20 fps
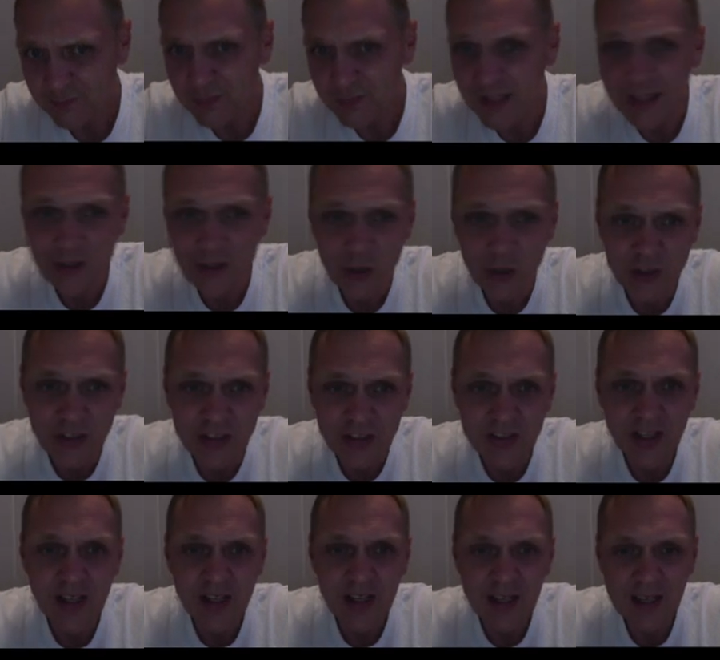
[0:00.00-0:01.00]
Entonces,
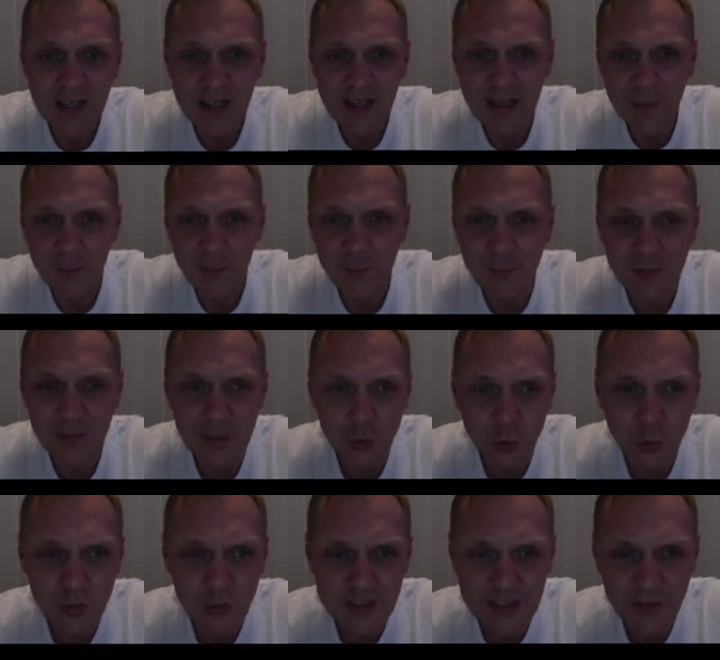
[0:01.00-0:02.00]
em,
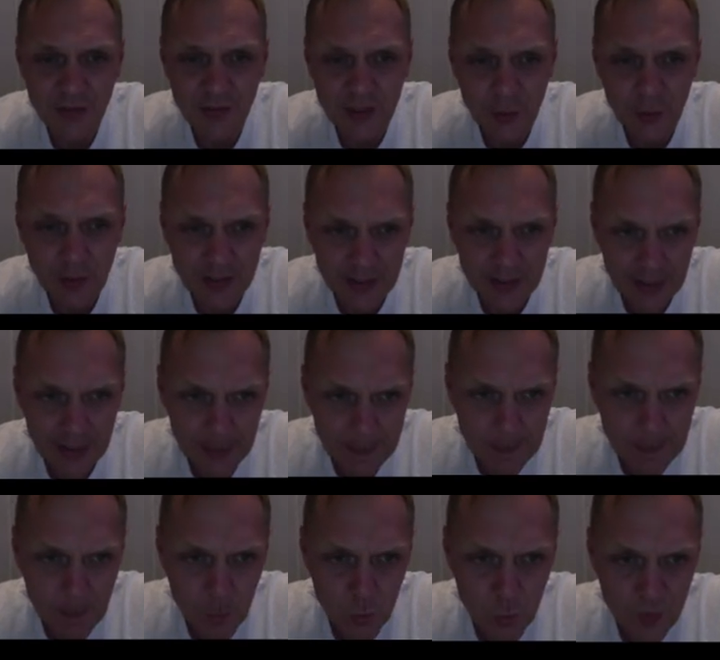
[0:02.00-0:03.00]
tú estás viendo aquí
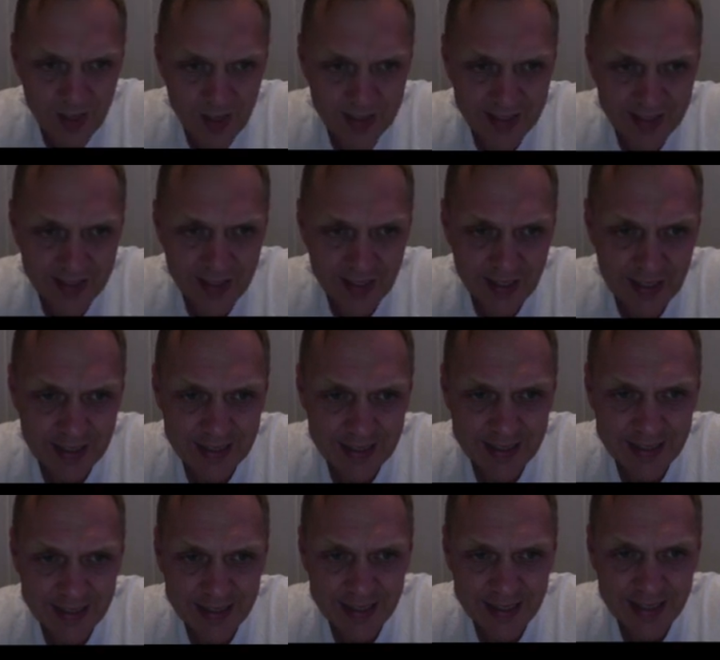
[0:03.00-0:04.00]
que
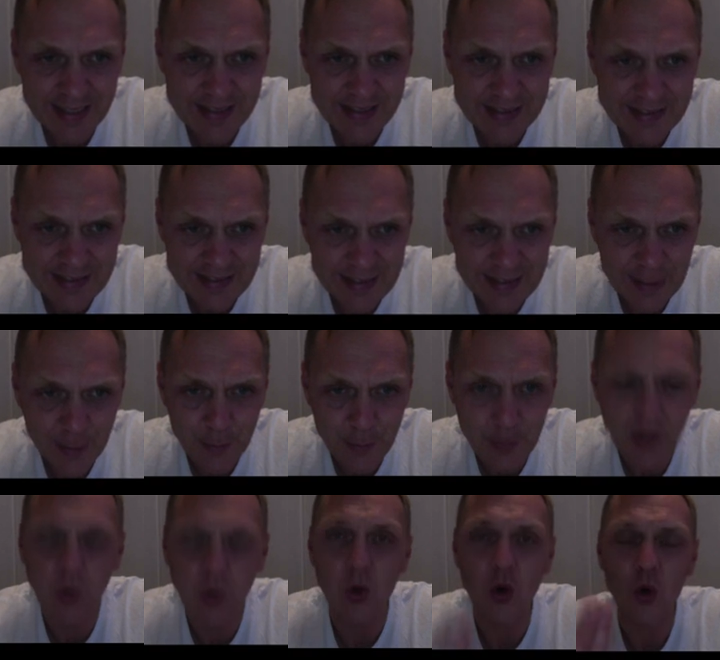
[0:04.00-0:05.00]
el
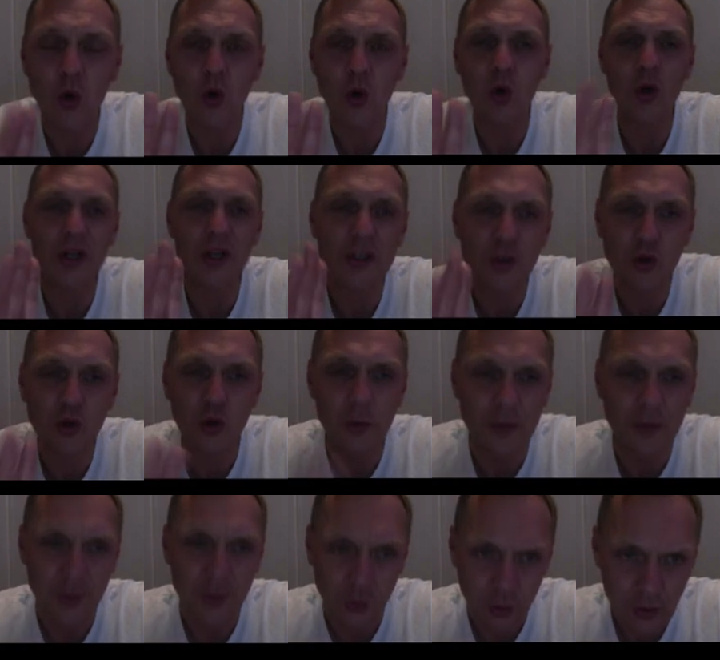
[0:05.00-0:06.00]
tiempo o el
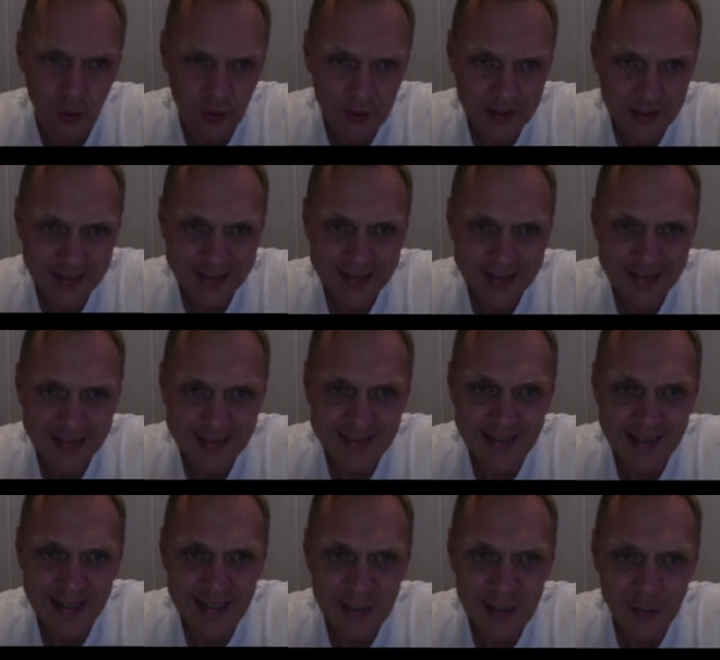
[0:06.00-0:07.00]
número
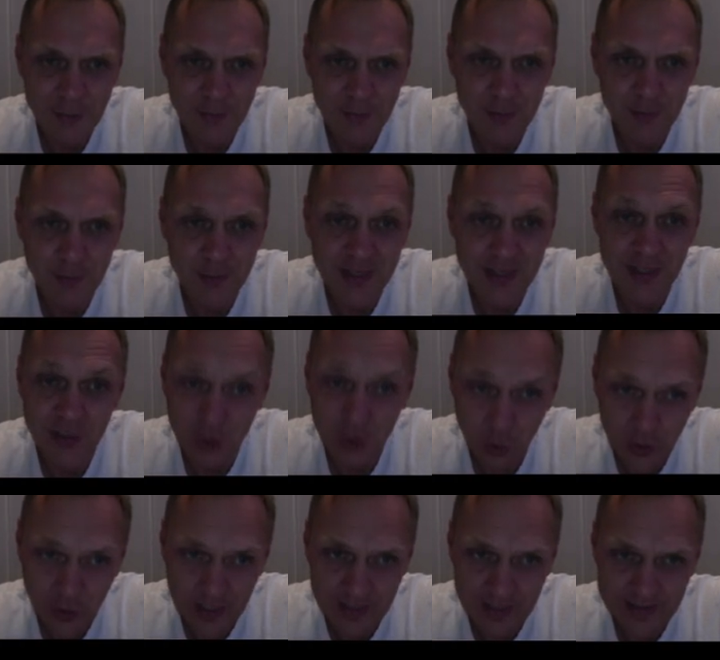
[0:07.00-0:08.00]
de las
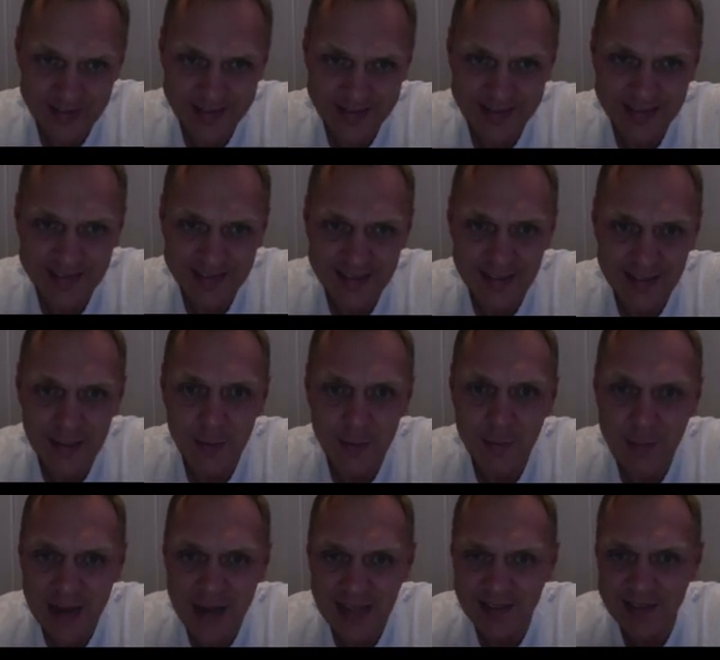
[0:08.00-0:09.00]
personas que tienen
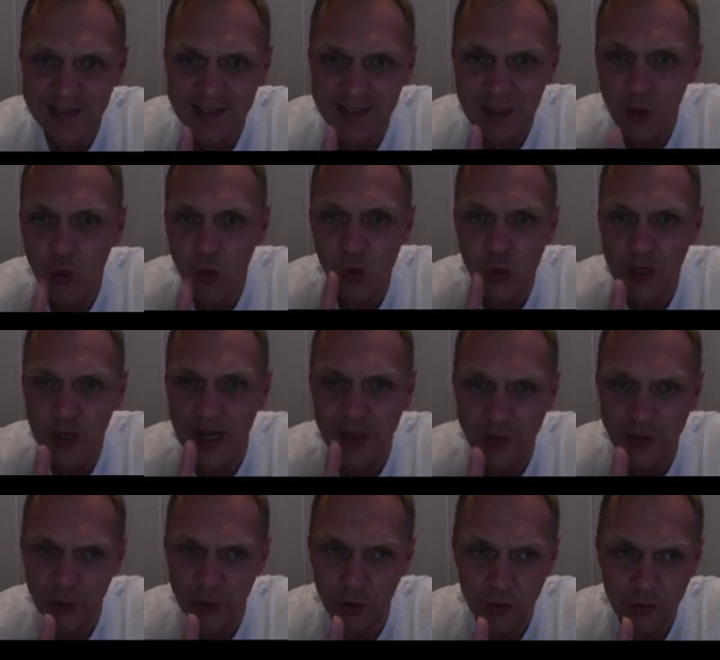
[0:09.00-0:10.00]
más de un
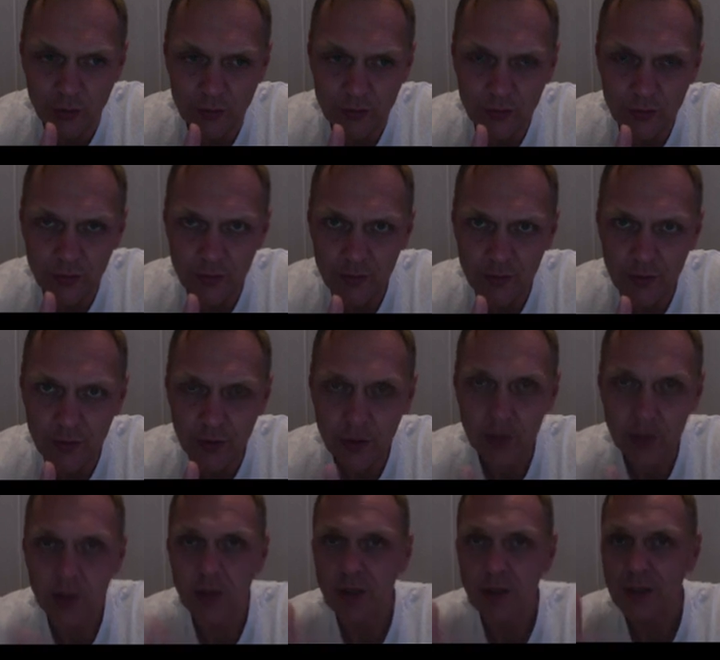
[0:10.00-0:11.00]
año
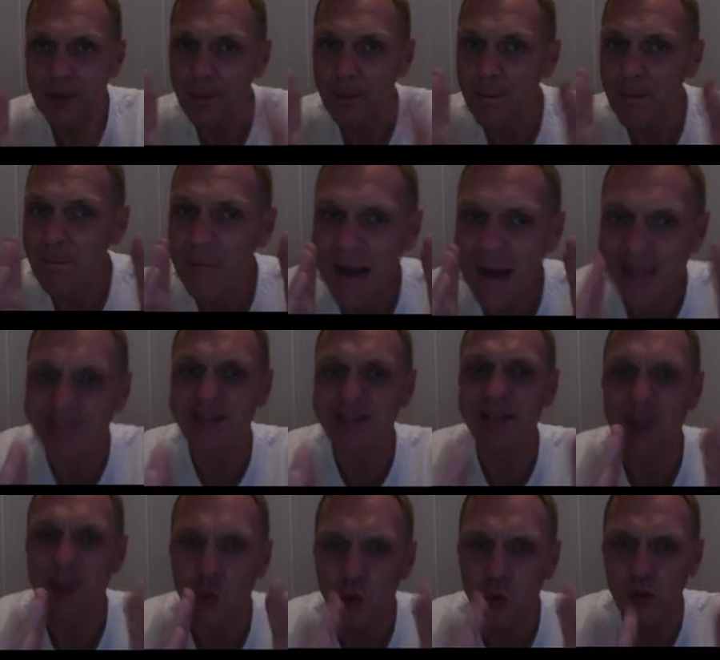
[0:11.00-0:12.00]
más
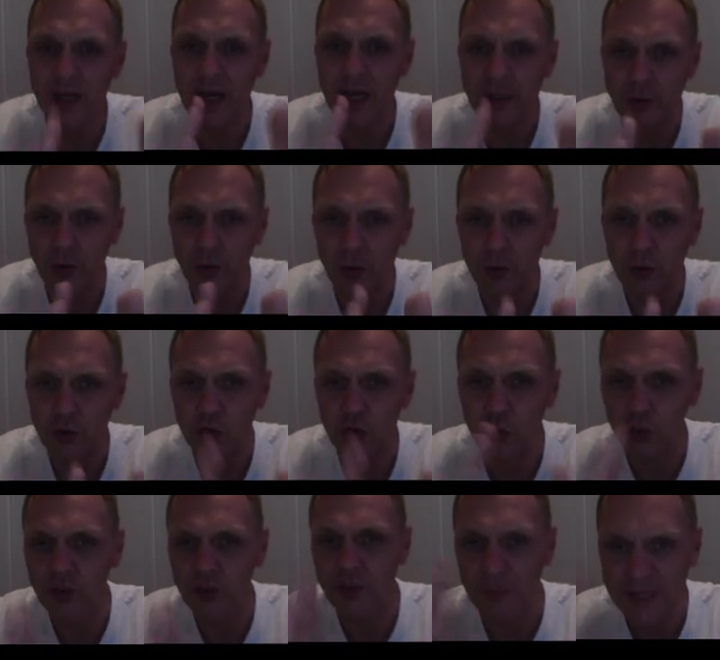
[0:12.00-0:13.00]
de un año
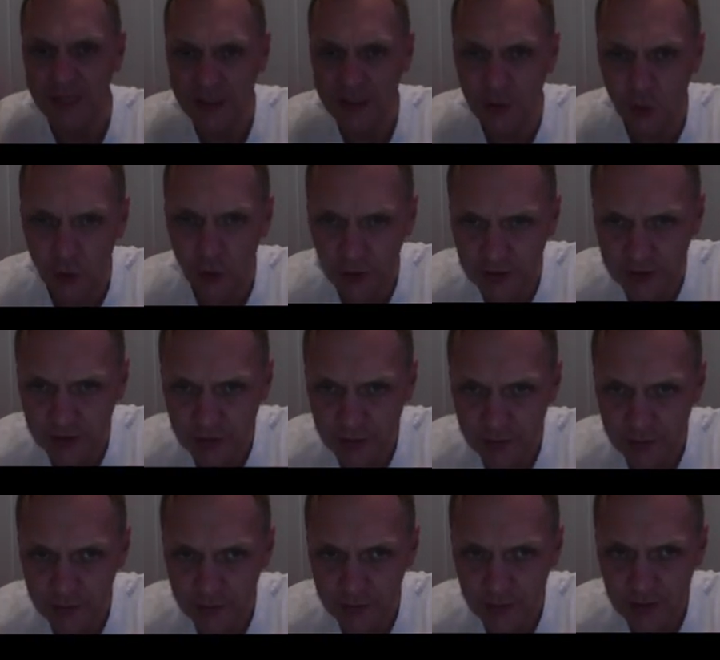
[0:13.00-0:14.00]
sus bitcoins,
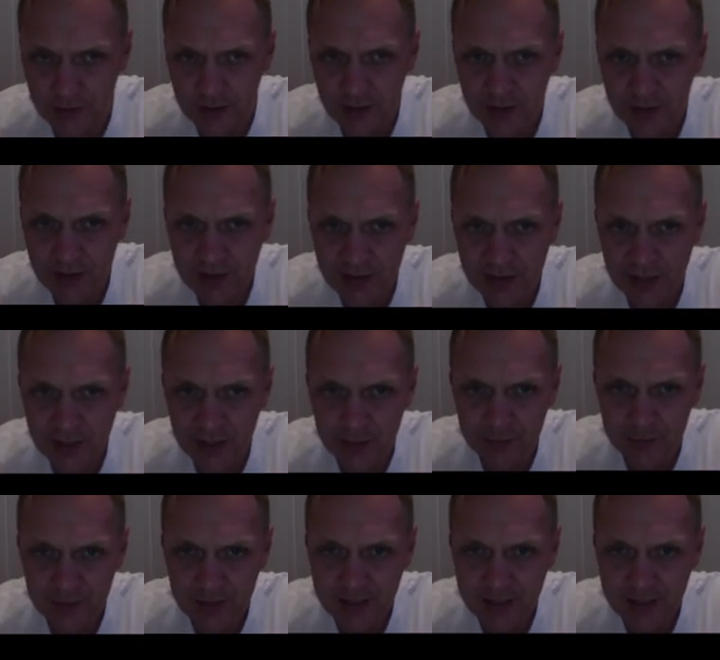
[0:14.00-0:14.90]
¿sí?